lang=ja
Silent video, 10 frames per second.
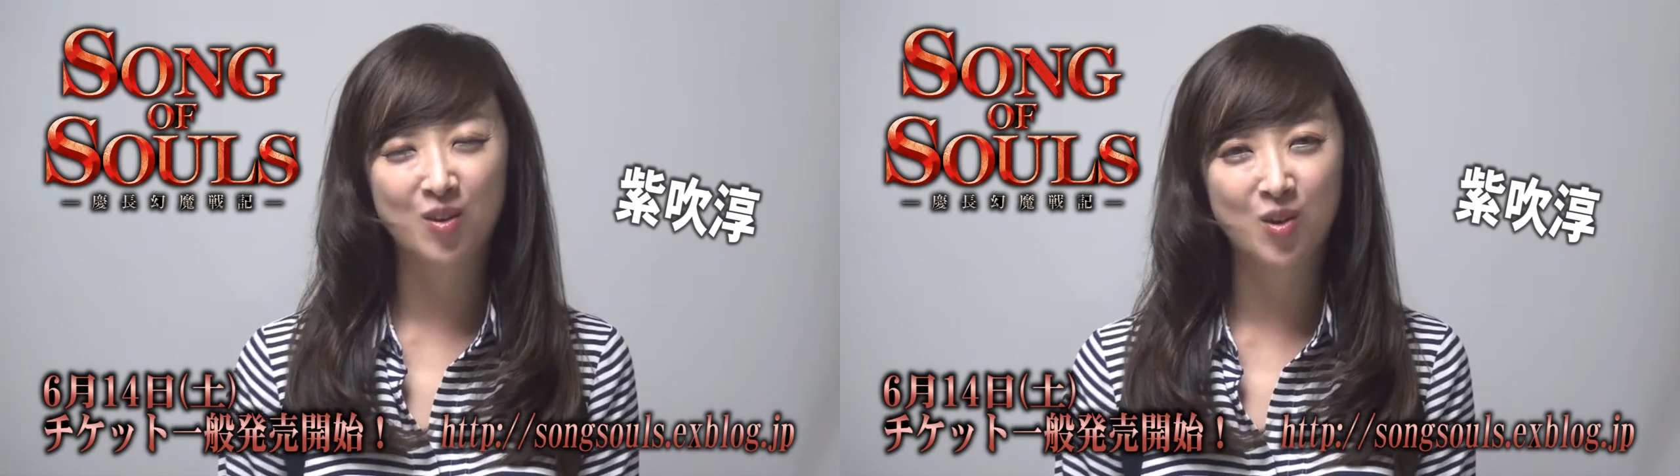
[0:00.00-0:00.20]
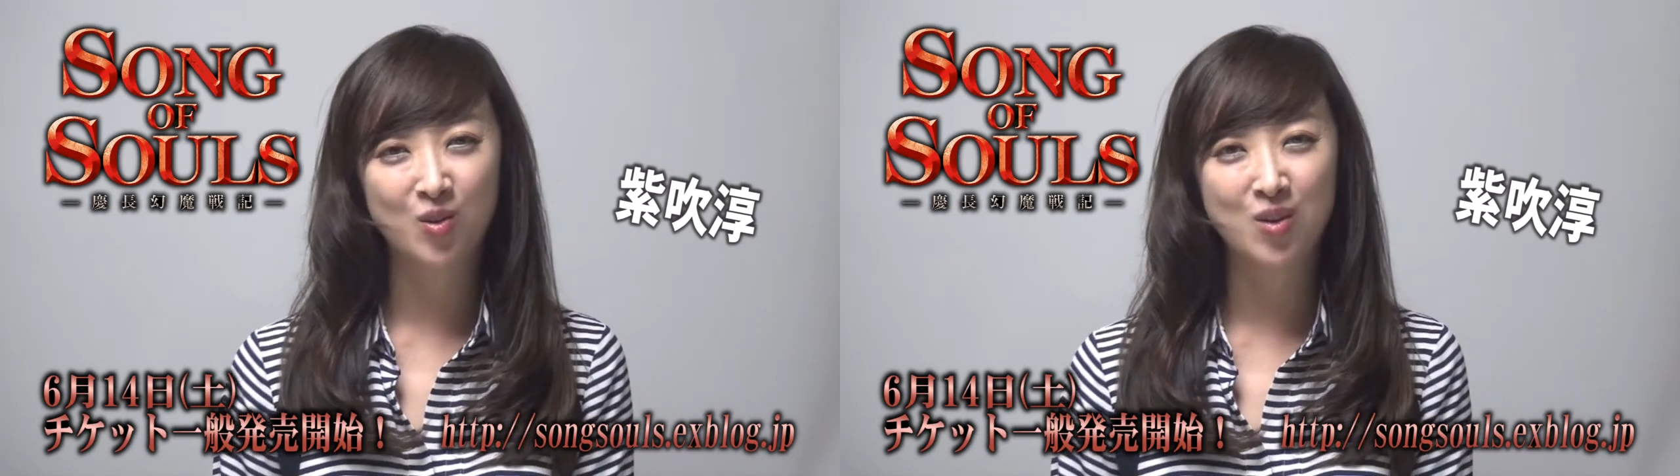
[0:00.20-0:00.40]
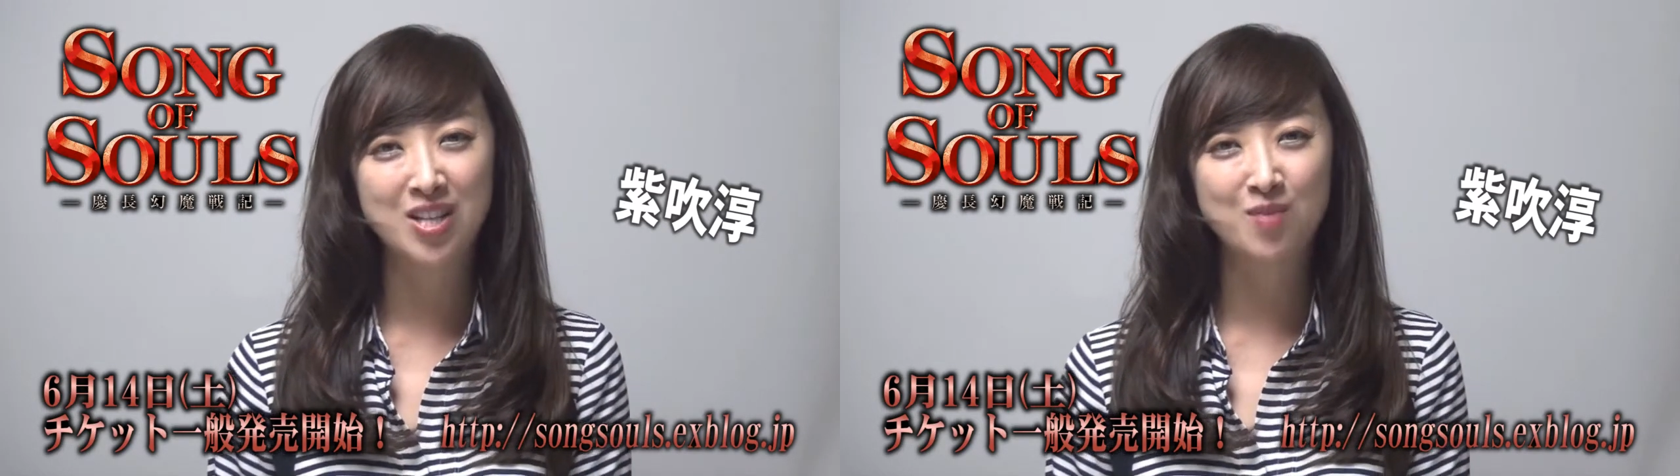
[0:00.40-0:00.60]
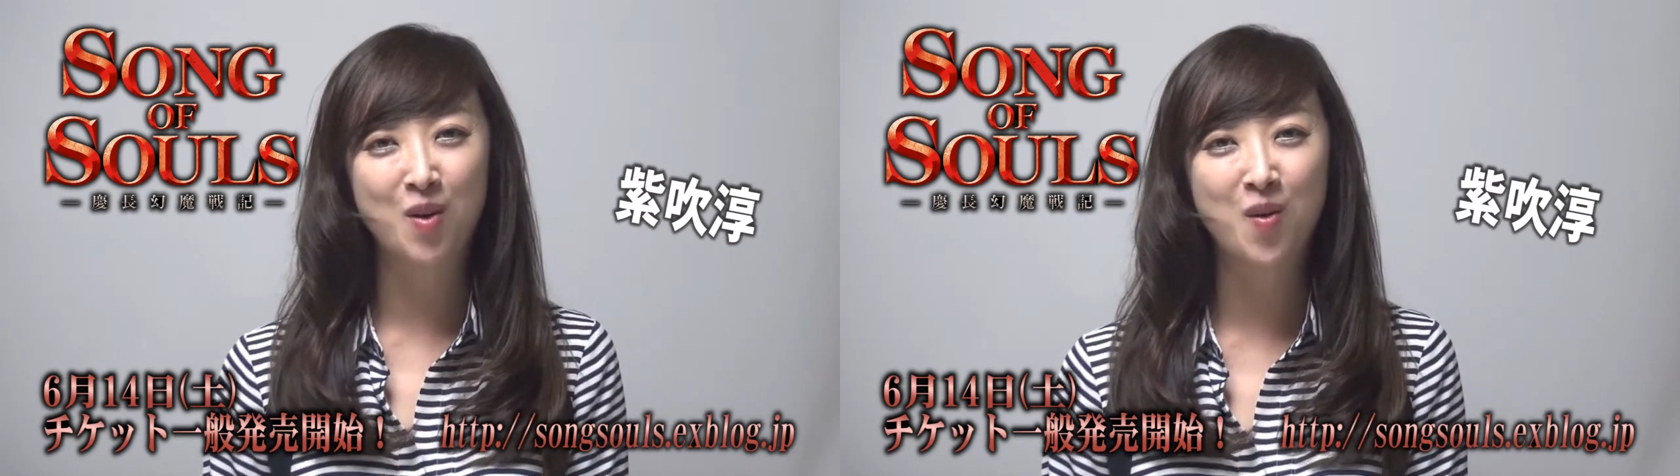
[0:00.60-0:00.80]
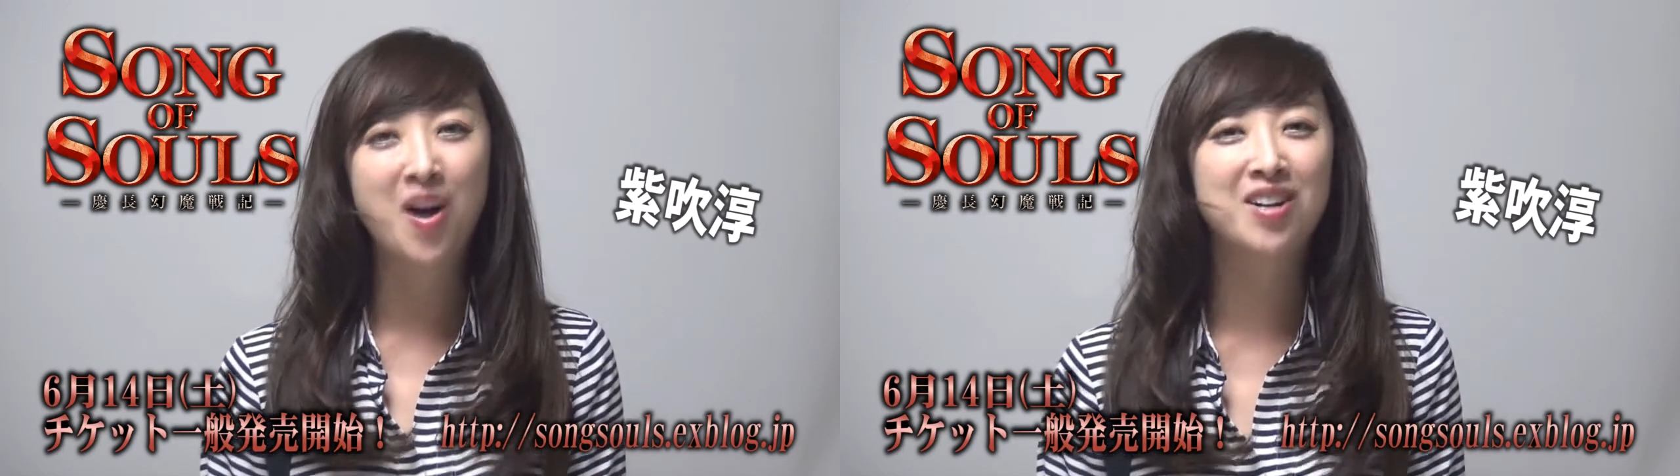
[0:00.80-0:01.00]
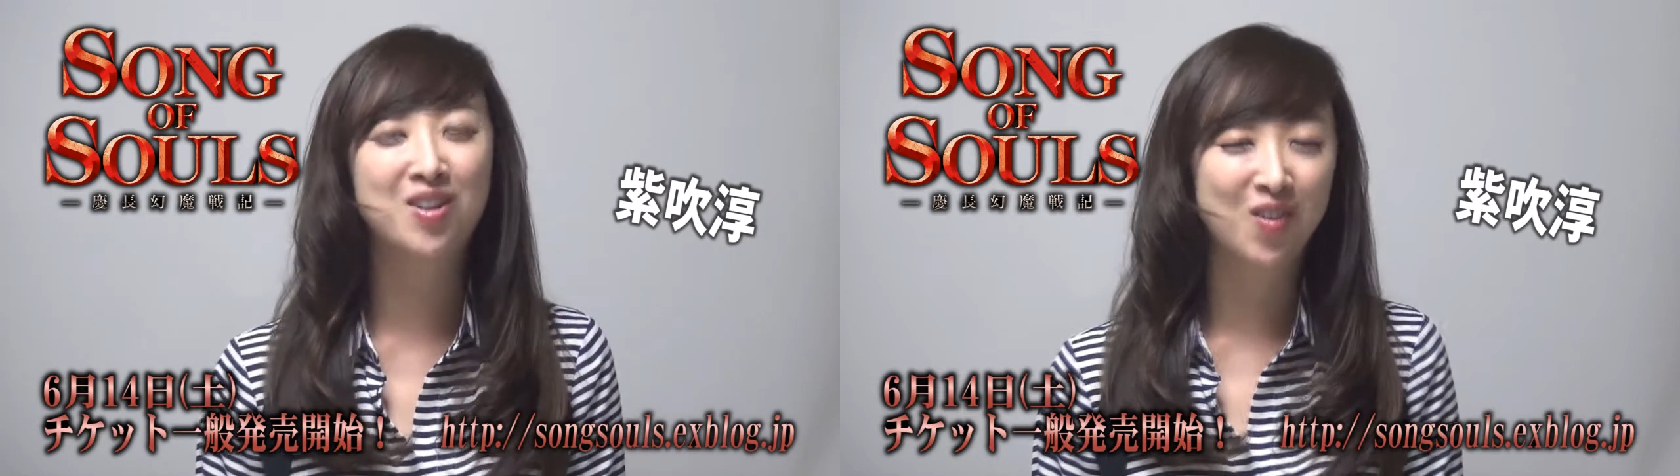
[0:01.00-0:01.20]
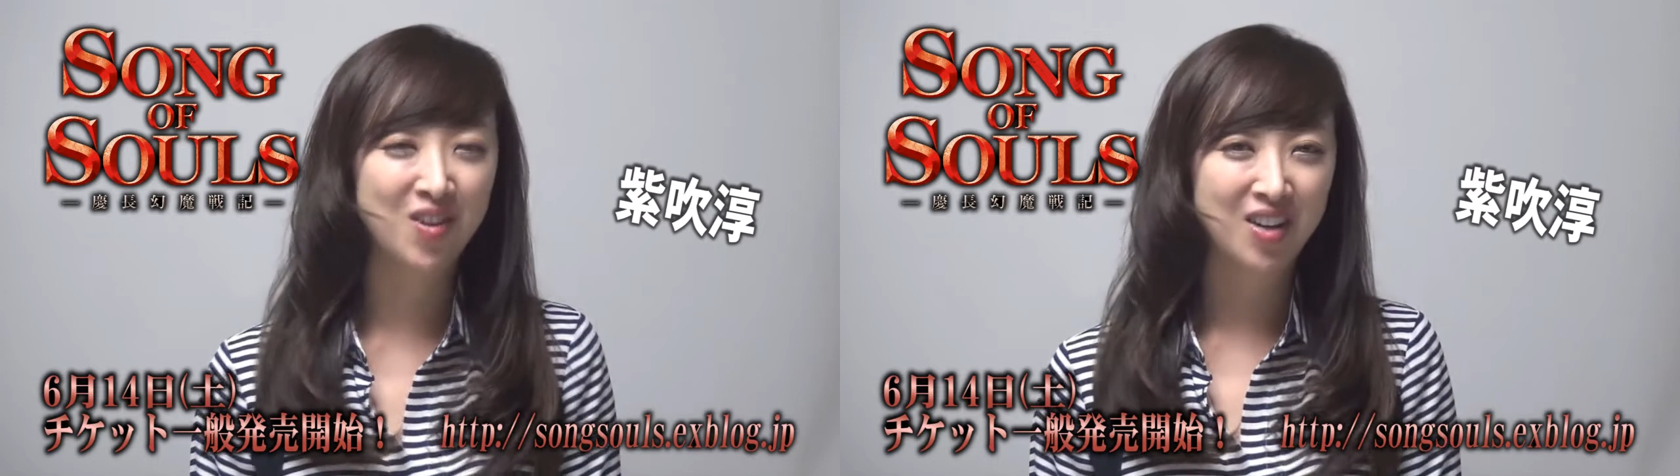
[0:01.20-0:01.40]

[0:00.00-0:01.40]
この上島ワールド